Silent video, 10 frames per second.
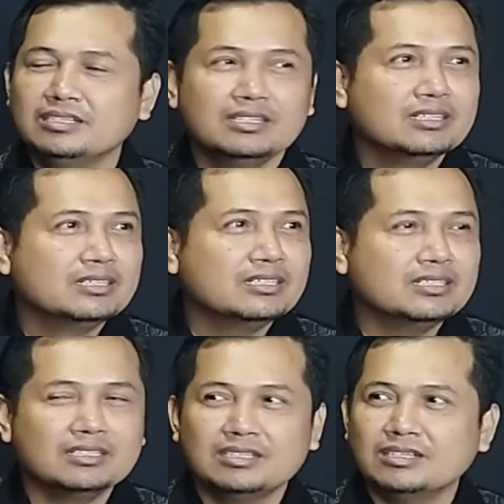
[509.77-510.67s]
Berarti
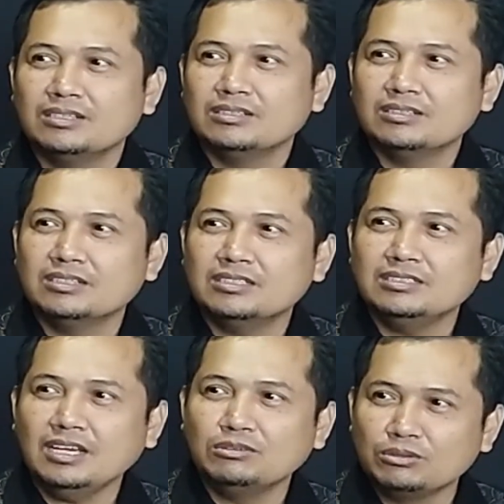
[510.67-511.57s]
gurunya dulu yang
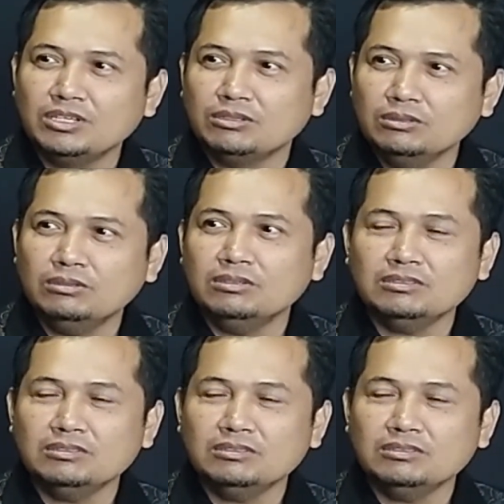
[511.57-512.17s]
di... Ya, gurunya dulu.